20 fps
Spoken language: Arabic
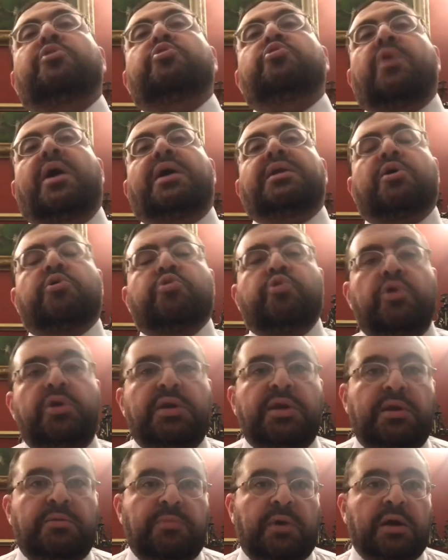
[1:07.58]
له انا كل
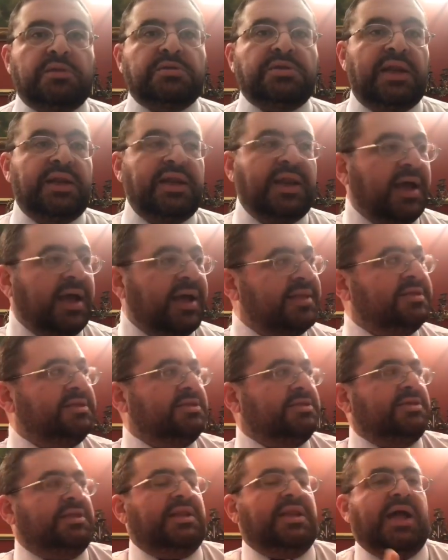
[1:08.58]
المرضى اللي
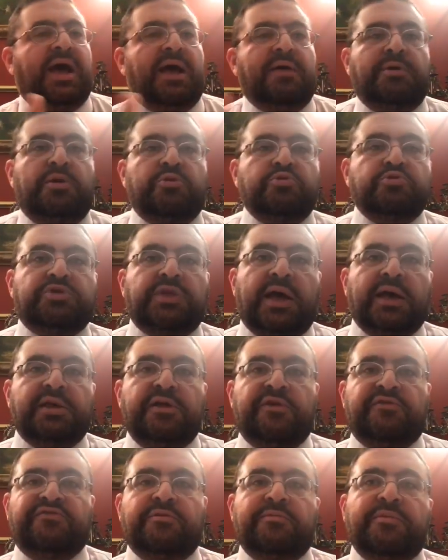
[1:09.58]
عندي اللي عملوا
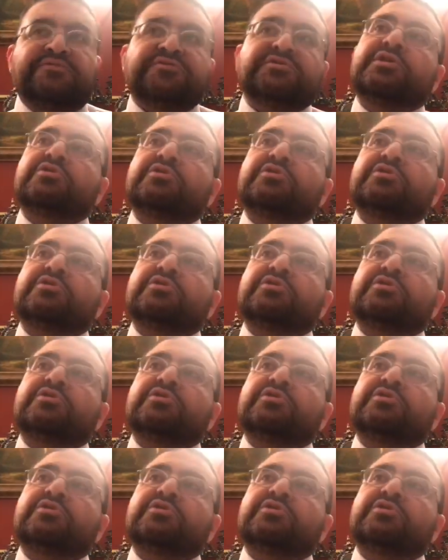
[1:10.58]
تغيير في مفصل